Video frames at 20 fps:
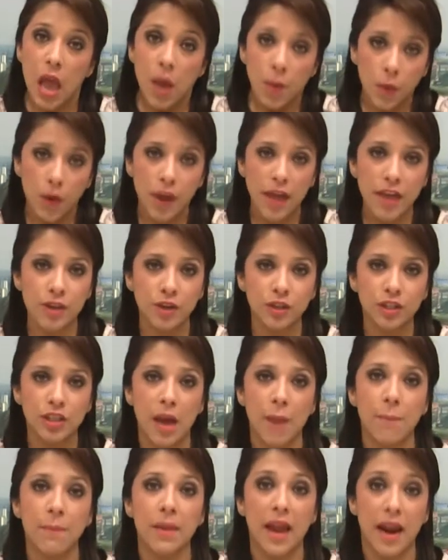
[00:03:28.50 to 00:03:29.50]
por ello se
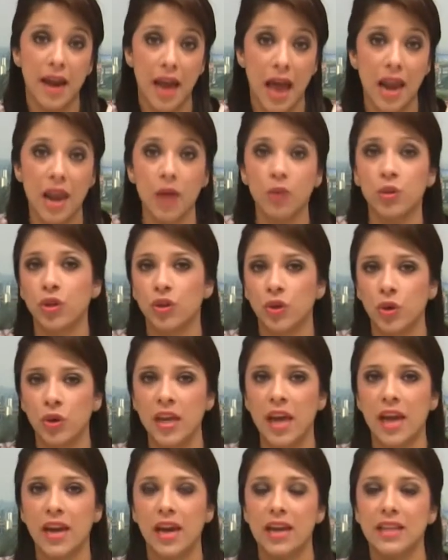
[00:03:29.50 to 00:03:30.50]
ampliará la
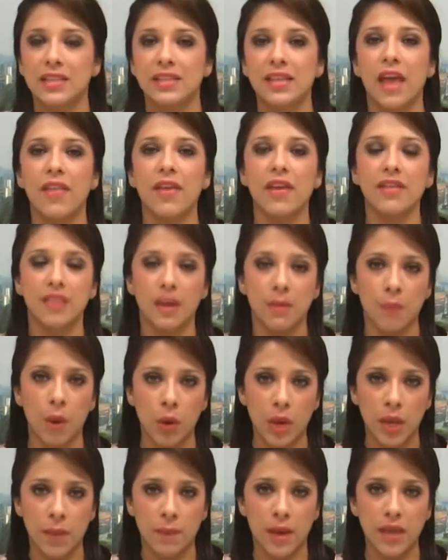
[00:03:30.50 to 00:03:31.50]
auditoría realizada en
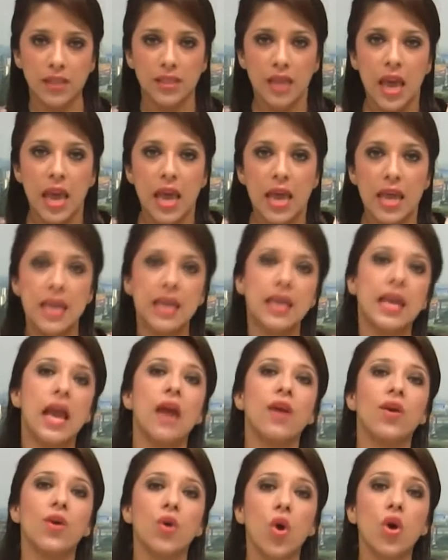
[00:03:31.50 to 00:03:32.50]
Tamaulipas y que
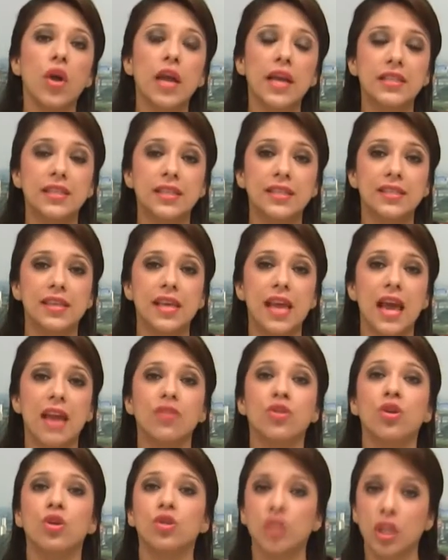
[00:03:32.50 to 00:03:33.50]
arrojó que
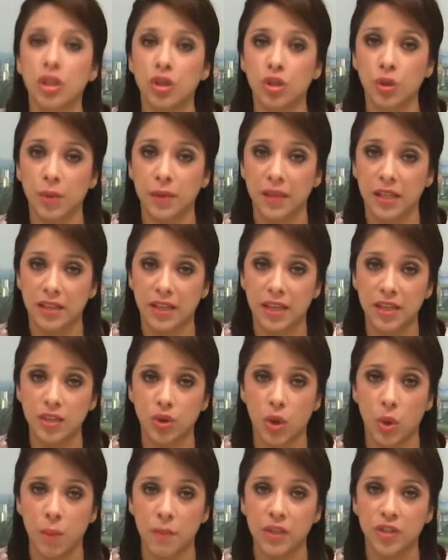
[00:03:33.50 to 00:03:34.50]
existían 293
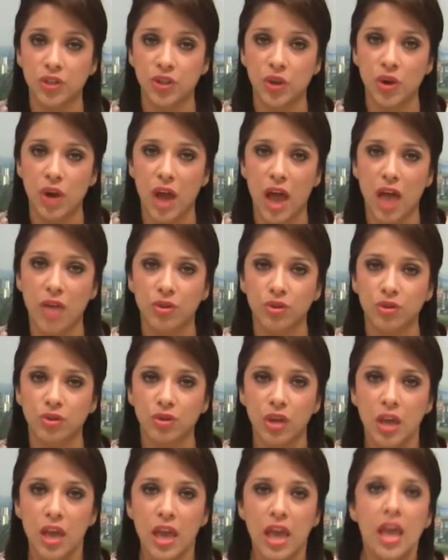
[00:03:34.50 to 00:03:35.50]

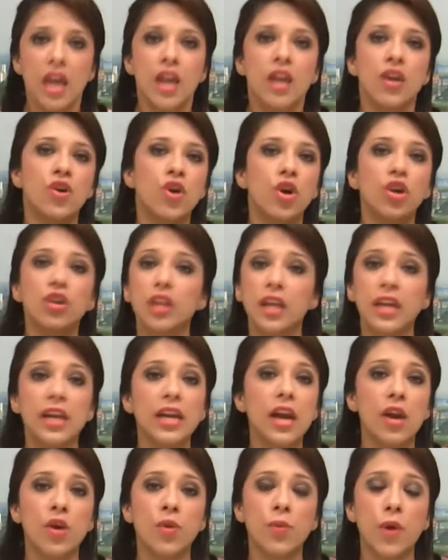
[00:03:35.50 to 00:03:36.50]
comisionados. No
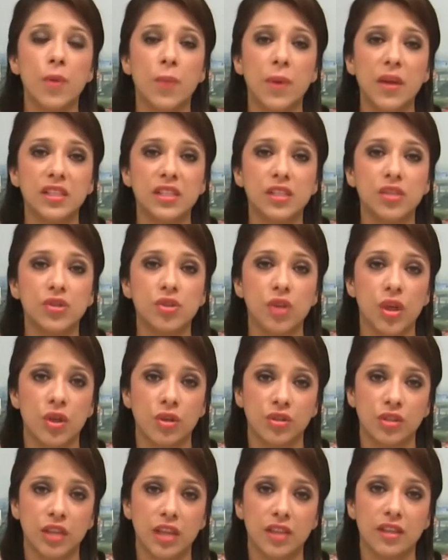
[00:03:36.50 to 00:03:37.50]
tienen el número preciso de
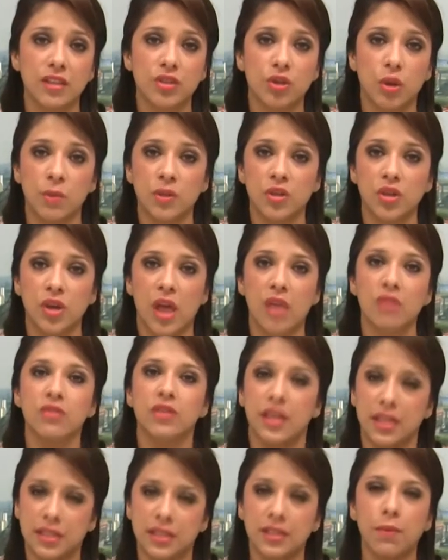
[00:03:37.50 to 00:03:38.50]
docentes comisionados
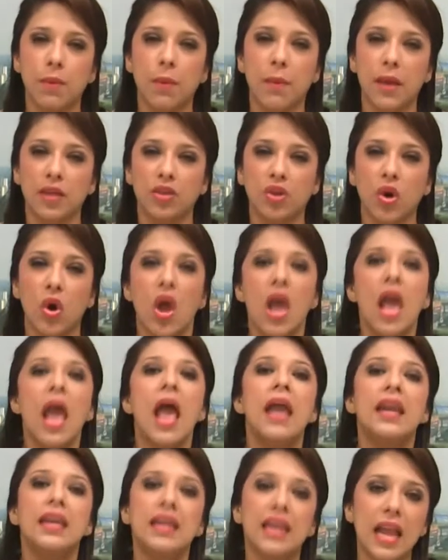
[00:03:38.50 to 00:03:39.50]
en este momento
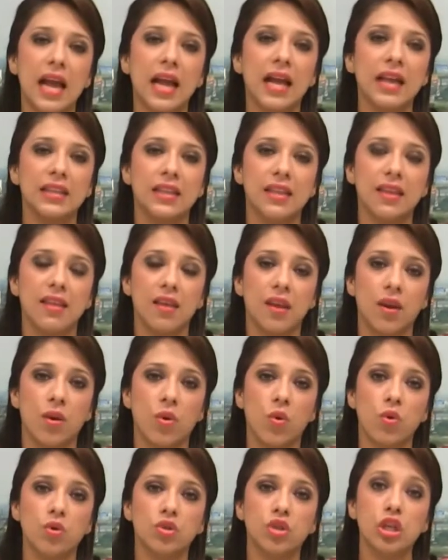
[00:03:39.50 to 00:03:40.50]
ni la cantidad de
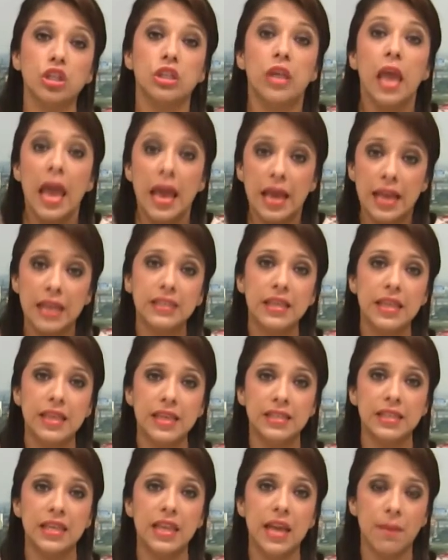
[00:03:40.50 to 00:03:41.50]
recursos que se
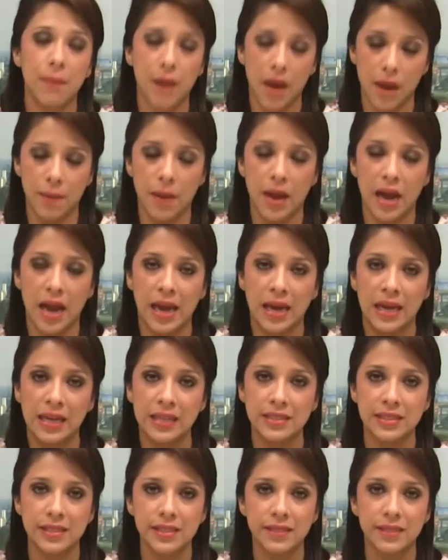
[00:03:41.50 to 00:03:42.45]
destina para pagarles.